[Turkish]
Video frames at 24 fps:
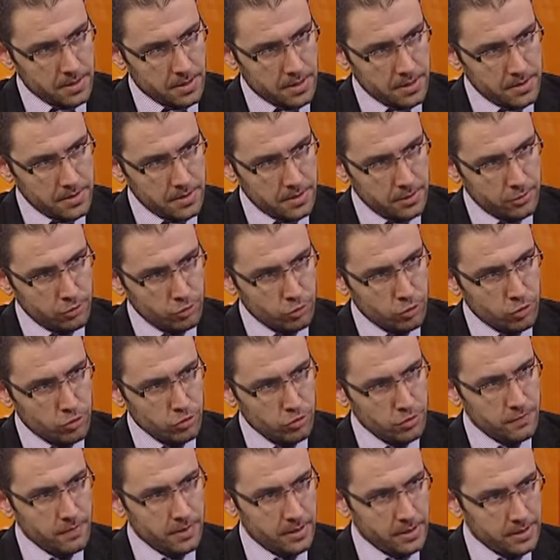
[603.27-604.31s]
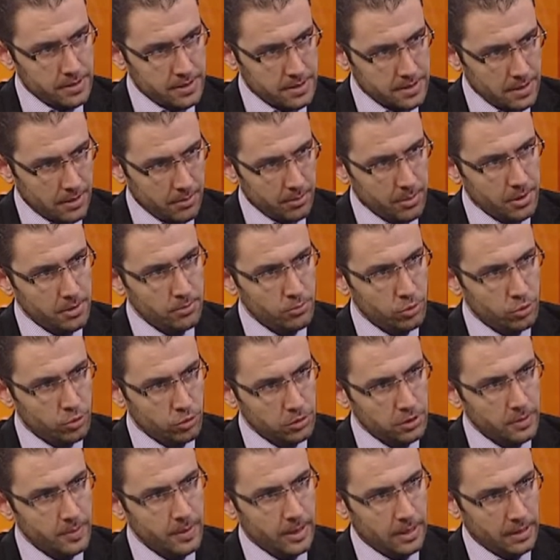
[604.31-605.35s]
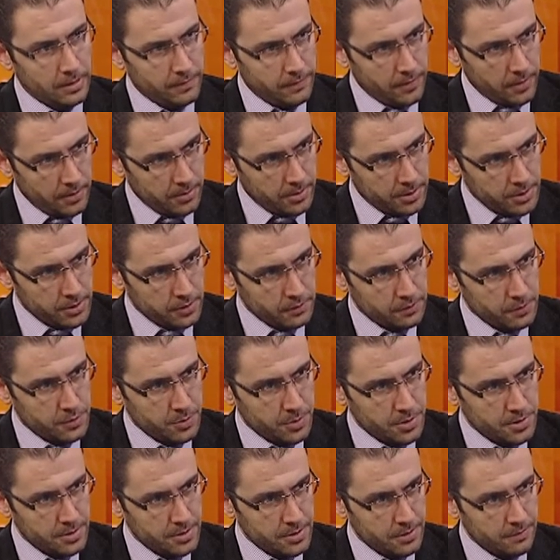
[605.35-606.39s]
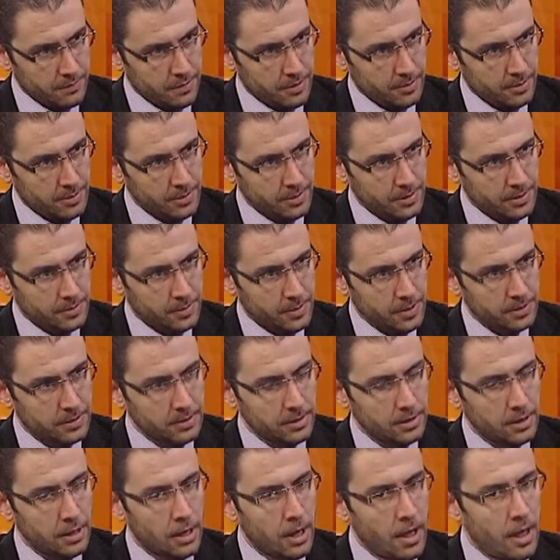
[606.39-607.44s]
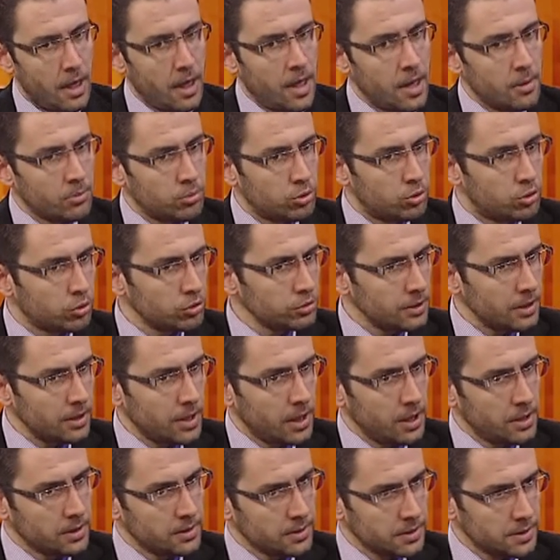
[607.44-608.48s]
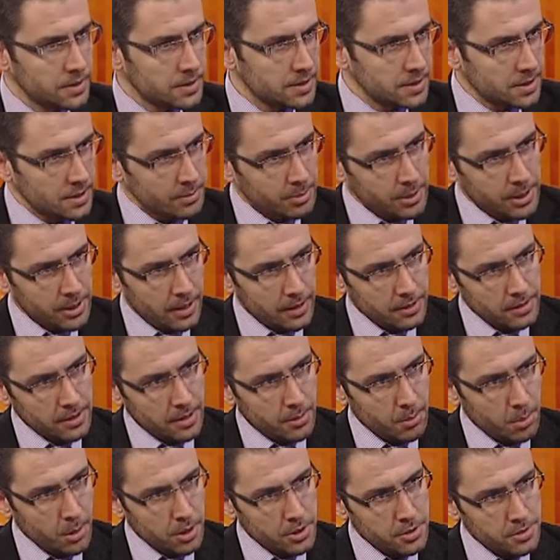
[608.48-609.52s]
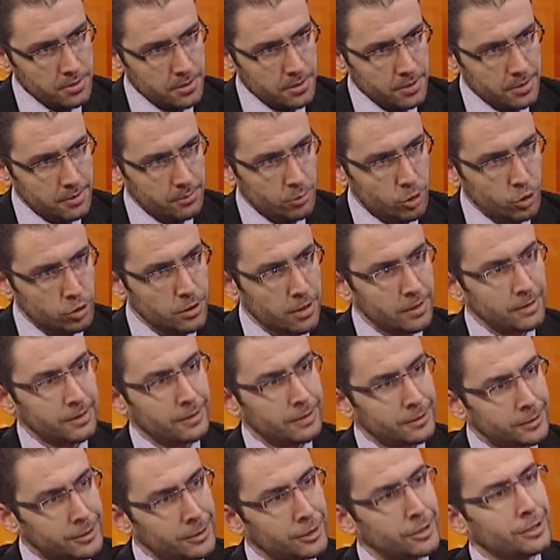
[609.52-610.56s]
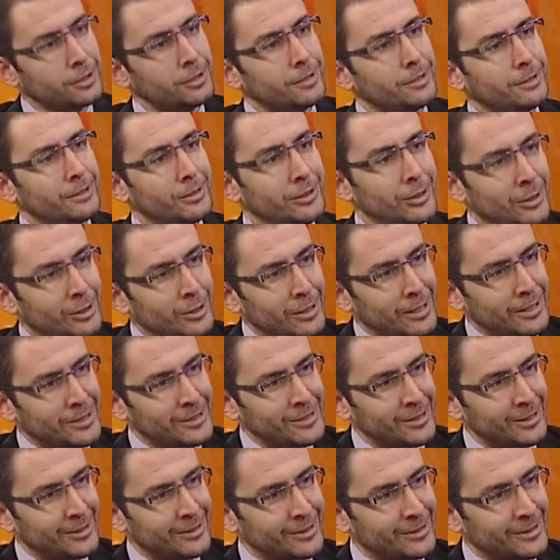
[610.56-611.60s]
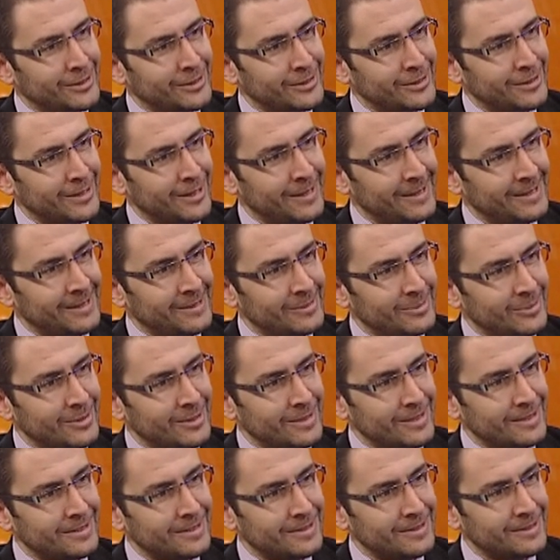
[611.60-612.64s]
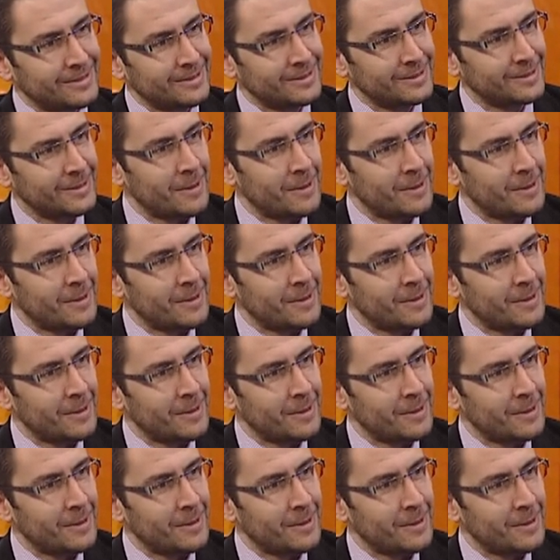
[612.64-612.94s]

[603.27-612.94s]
tercih ediyorsunuz ve Ali İhsan Bey'in bu konuda bir alfabe çalışması da var bildiğim evet. kadarıyla. Bu konuda aldığınız tepkilerden başlayalım. Oradan Latin'i niye tercih ettiğinize gelelim isterseniz.